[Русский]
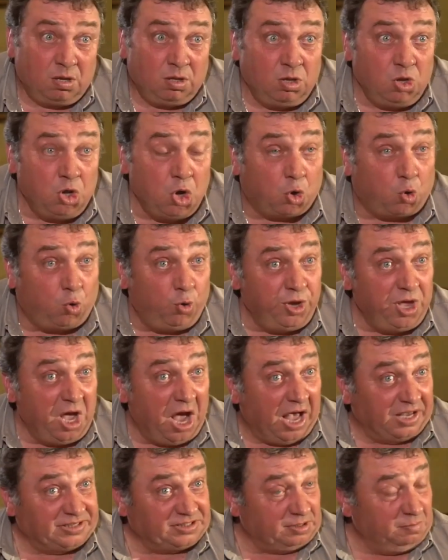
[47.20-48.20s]

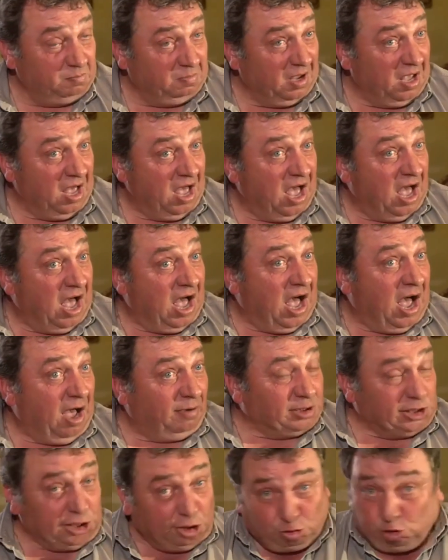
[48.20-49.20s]
Нихуя себе! А
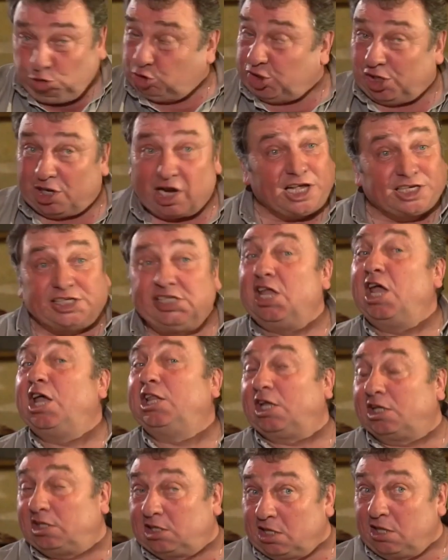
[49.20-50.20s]
в следующий раз где
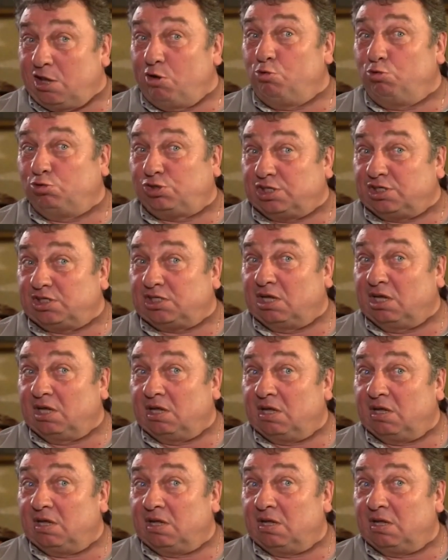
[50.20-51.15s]
это ты научишься?